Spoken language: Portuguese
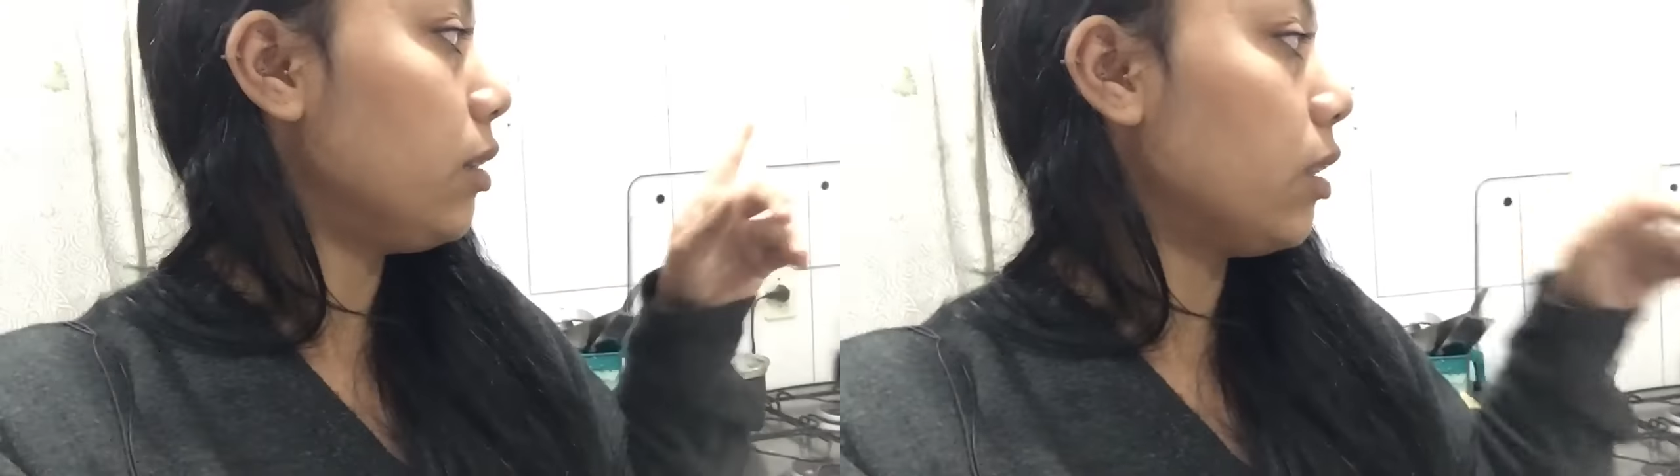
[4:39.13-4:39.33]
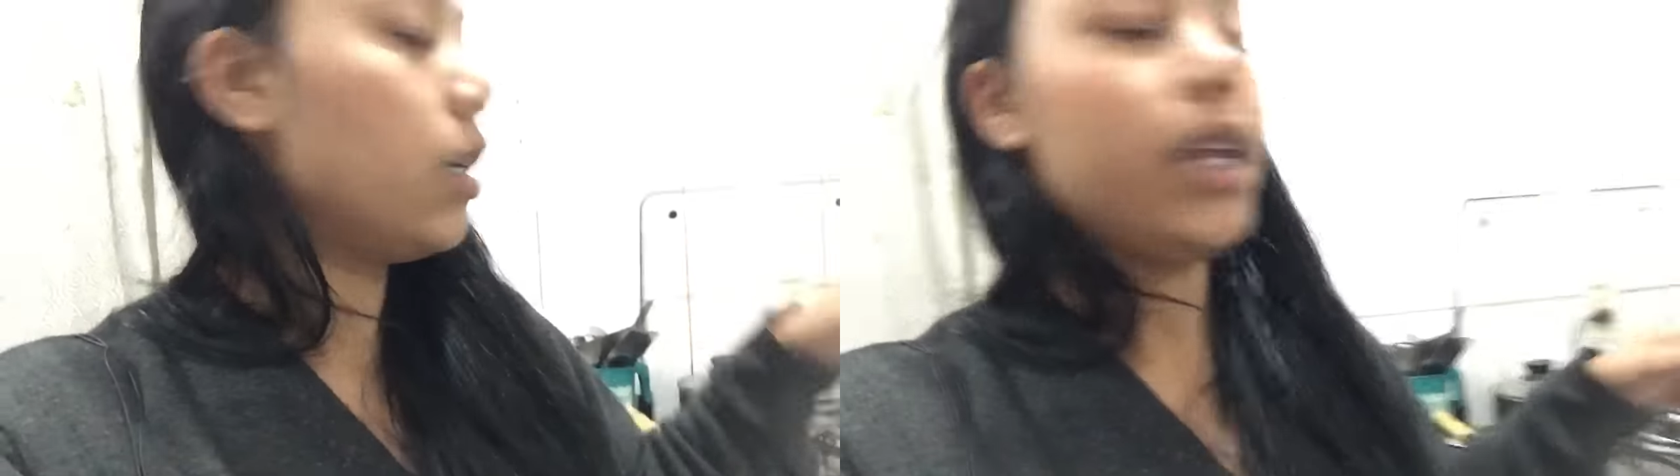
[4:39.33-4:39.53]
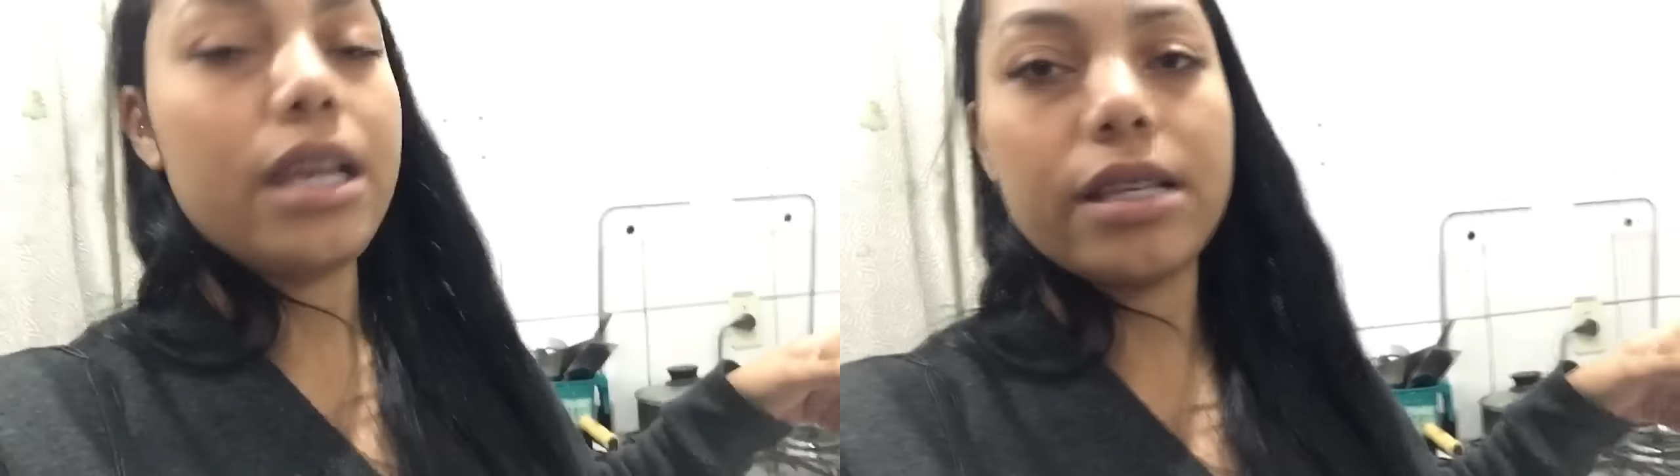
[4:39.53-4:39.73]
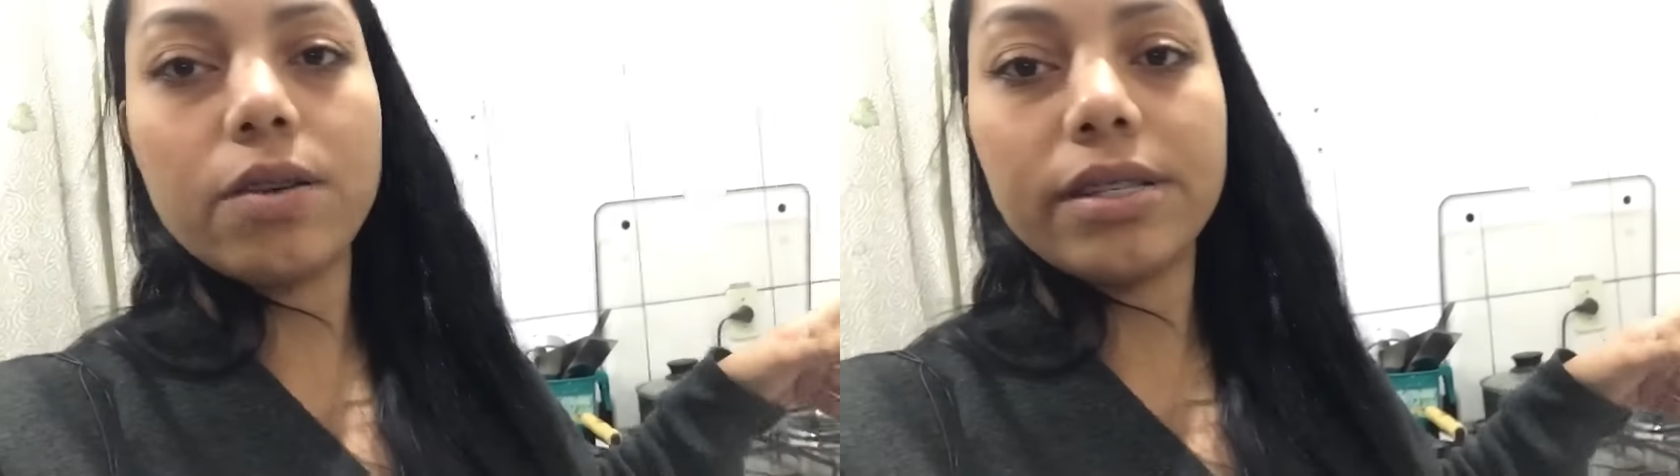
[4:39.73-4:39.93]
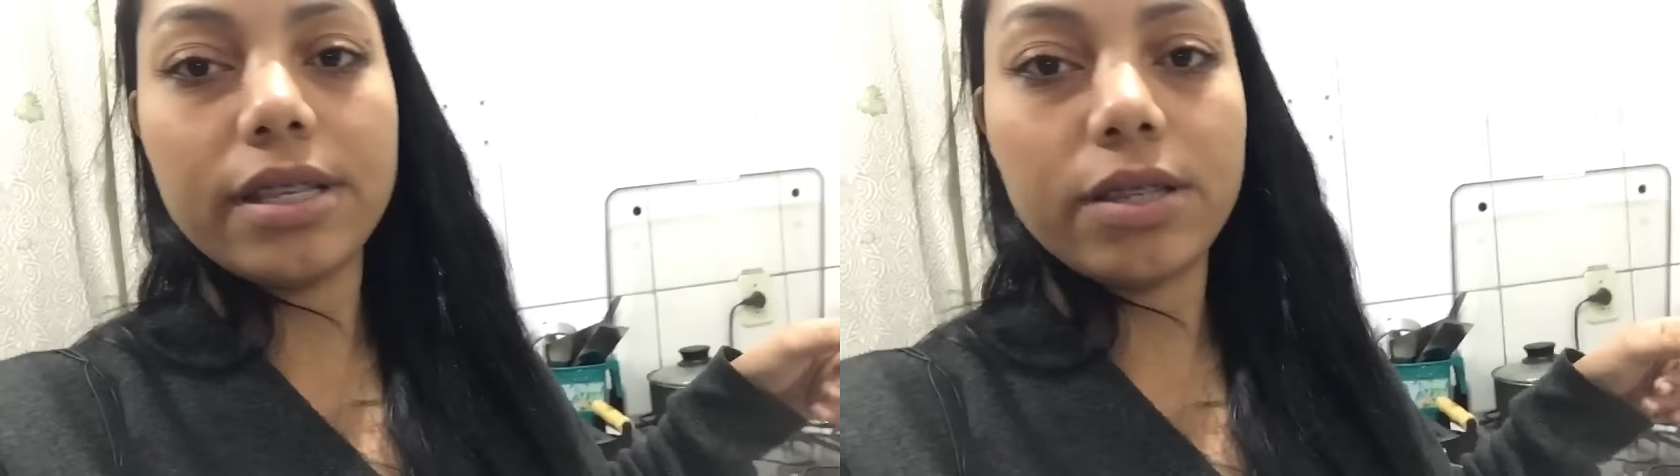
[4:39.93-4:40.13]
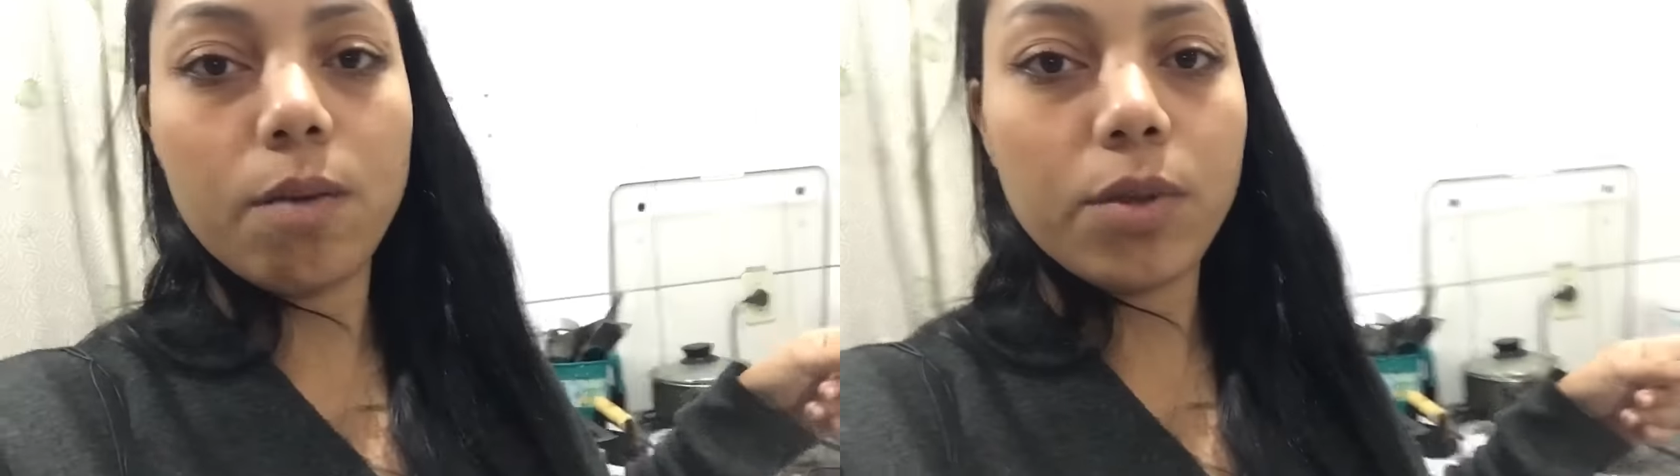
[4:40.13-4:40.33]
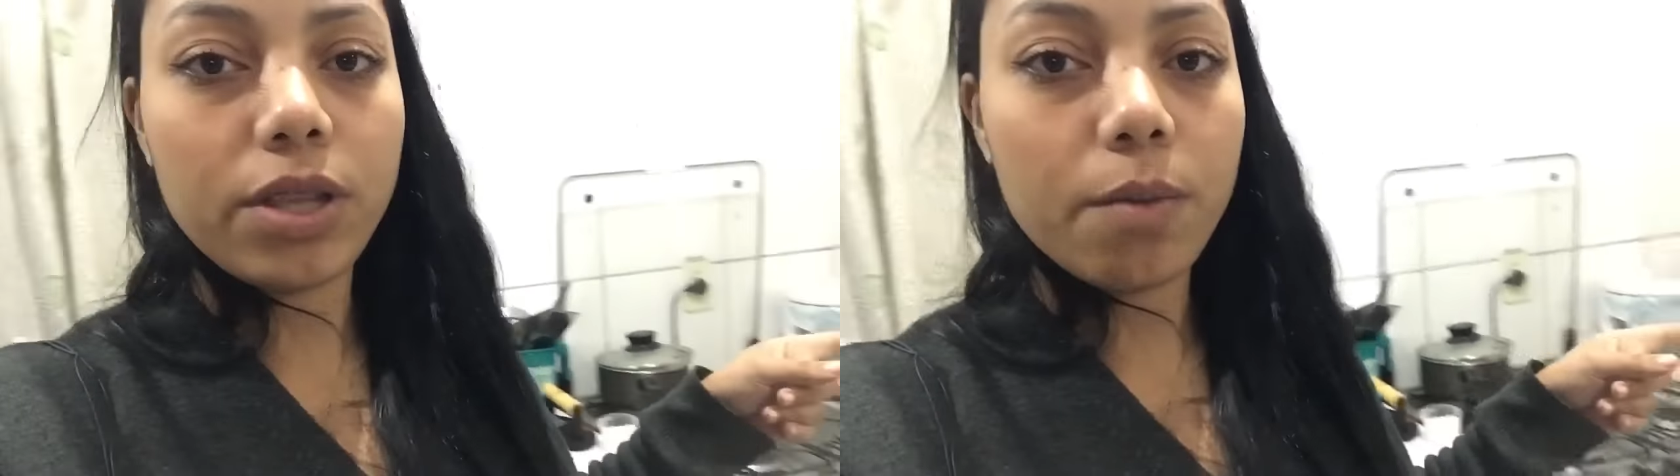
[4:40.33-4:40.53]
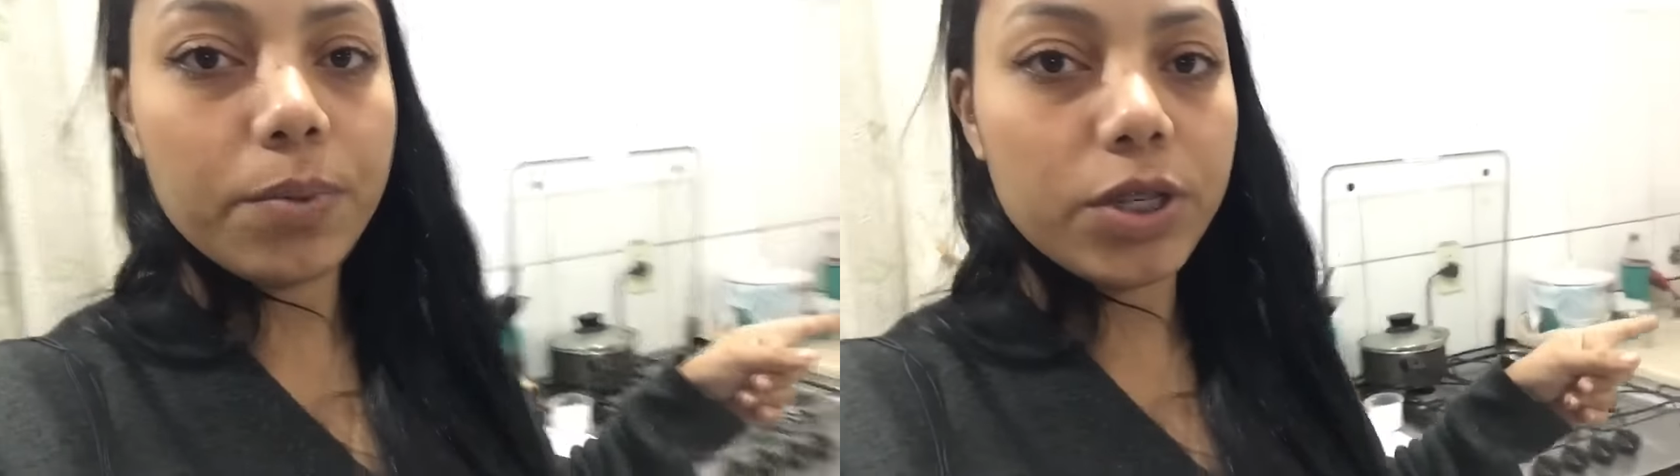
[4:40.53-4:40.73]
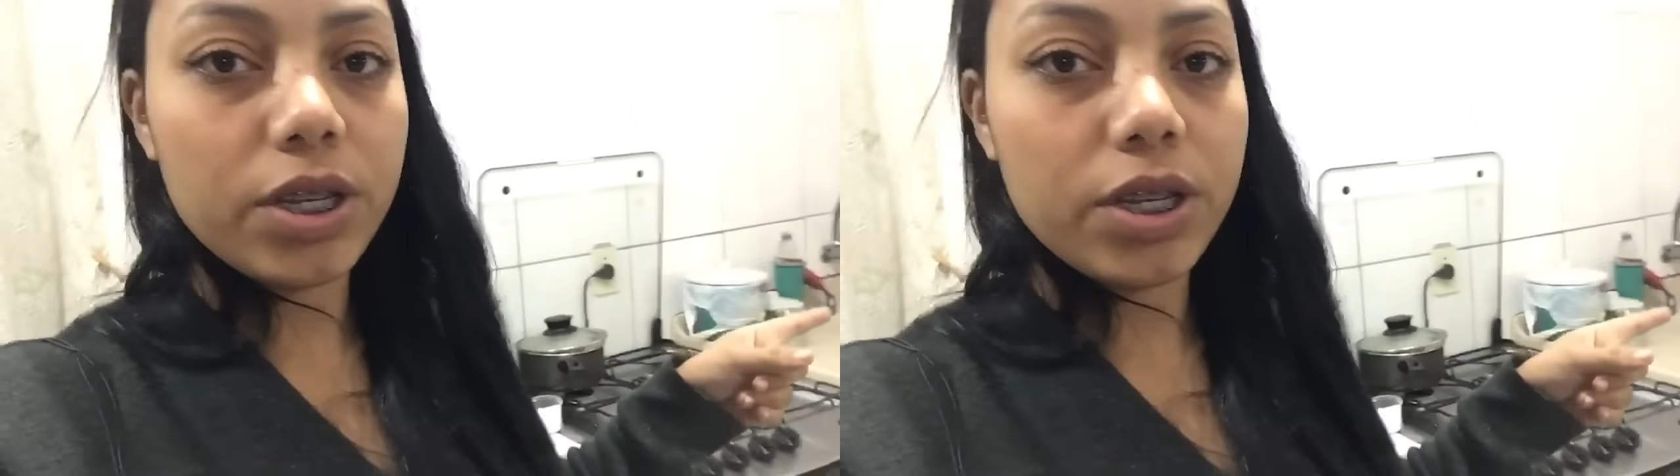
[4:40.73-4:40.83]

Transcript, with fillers: E as coisinhas que eu montei eu pedi.